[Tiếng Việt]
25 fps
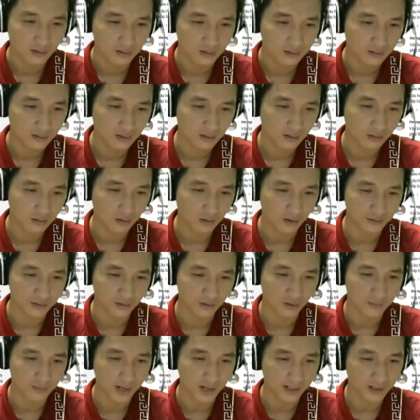Câu hỏi
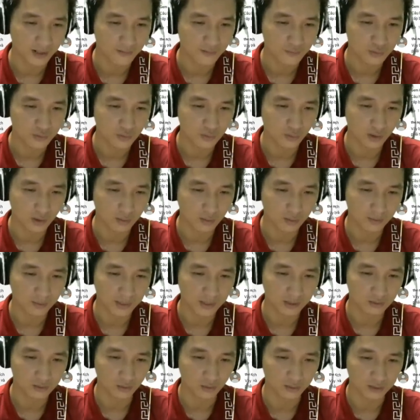nhỏ bé nếu vũ trụ không có
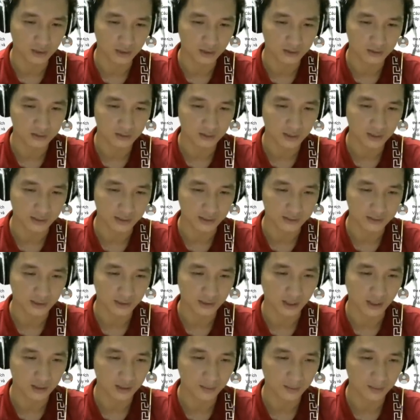bị tổn thương trước đại chiến
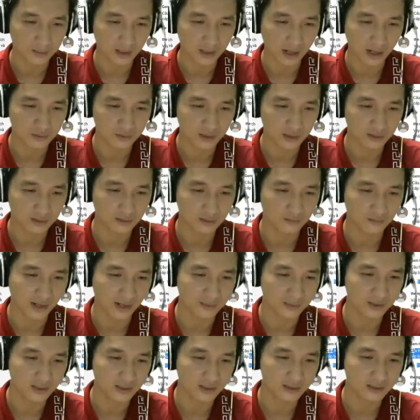đẳng cấp cao nhất là
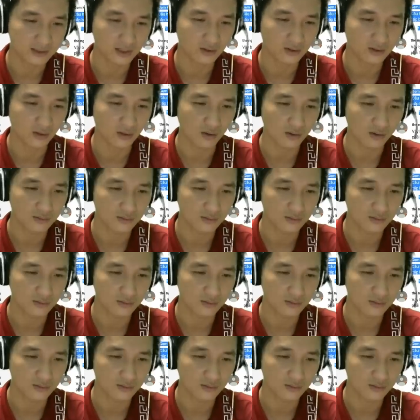vài bữa nữa sẽ có.